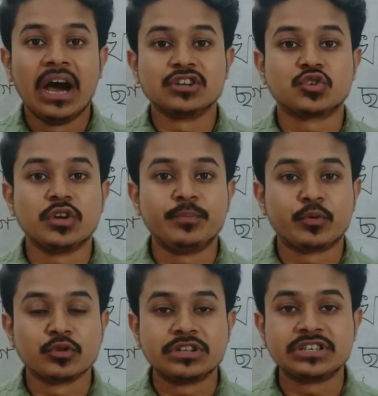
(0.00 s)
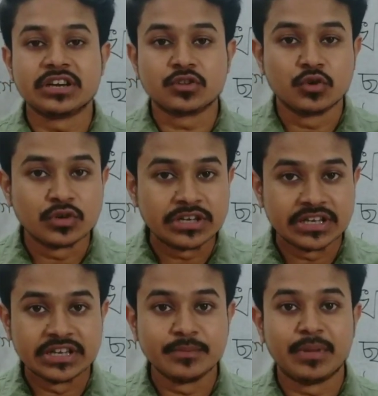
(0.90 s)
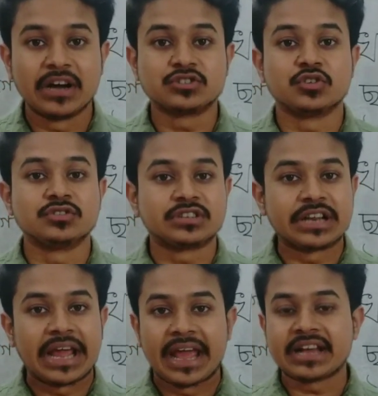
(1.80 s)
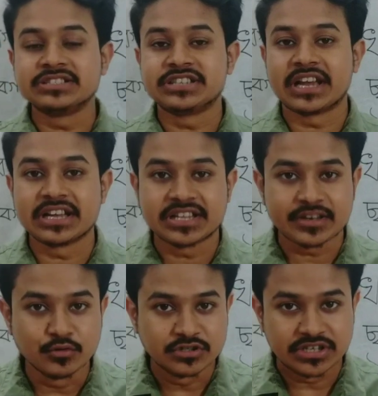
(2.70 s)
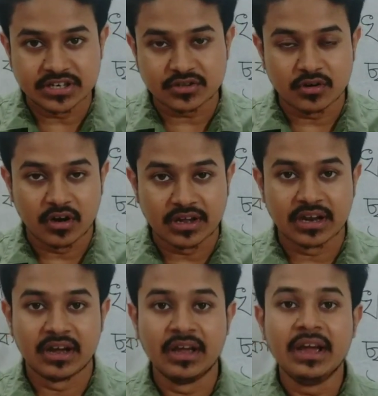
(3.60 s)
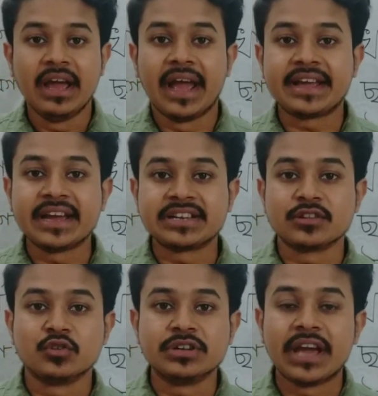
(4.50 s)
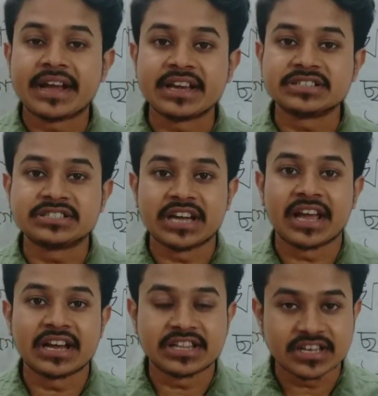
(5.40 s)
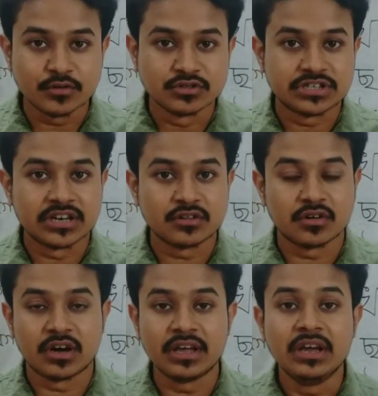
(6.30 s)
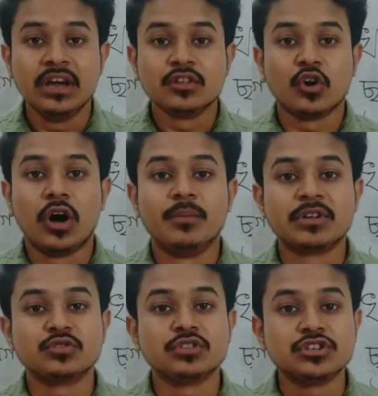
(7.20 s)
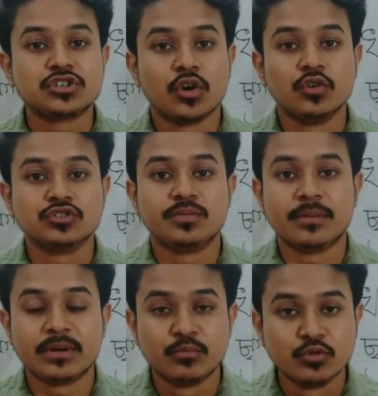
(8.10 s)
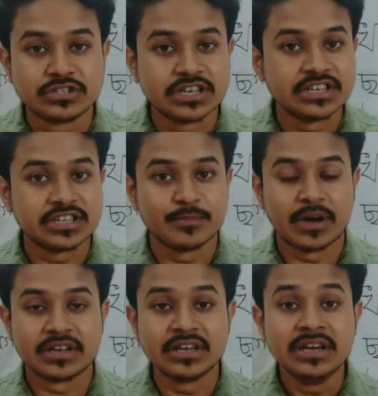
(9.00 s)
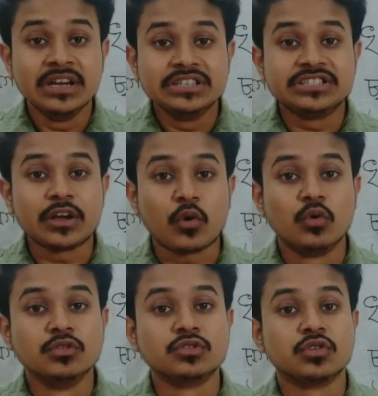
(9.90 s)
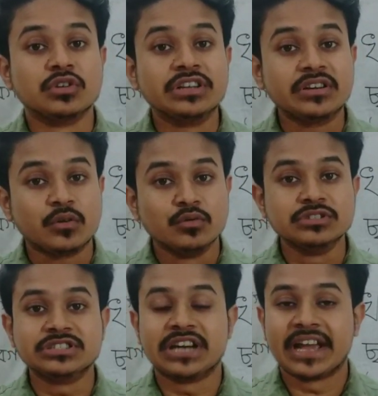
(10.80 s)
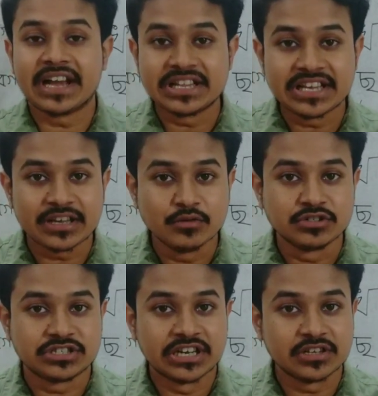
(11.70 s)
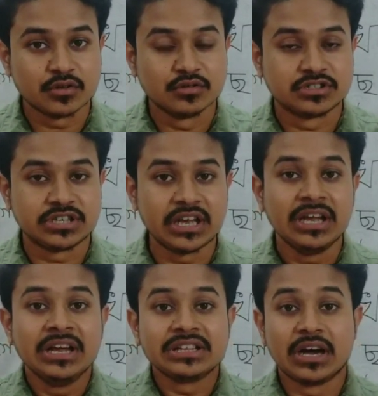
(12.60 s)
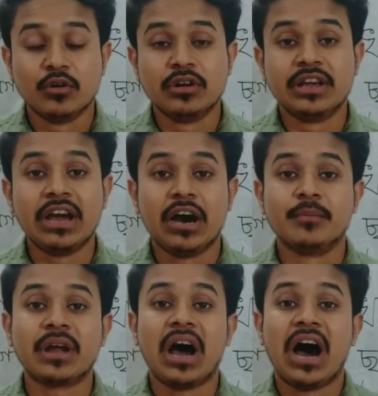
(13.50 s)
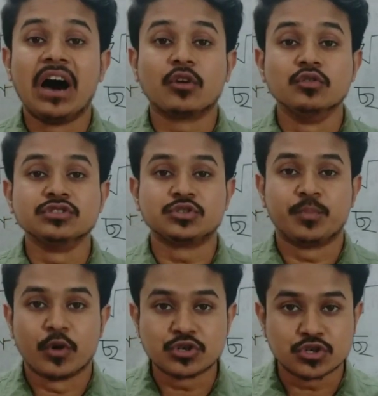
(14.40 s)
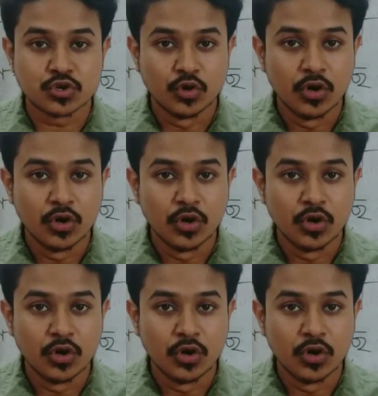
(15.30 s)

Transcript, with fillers: আসলে প্রতিটা ধ্বনিই বাকযন্ত্রের এক জায়গা থেকে উচ্চারিত হয় না এক একটা ধ্বনি এক এক জায়গা থেকে উচ্চারিত হয় তো আমরা যদি সহজভাবে বুঝে নিতে পারি যে কোন ধ্বনি কোন জায়গা থেকে উচ্চারিত হচ্ছে তাহলে আমরা আরও স্পষ্ট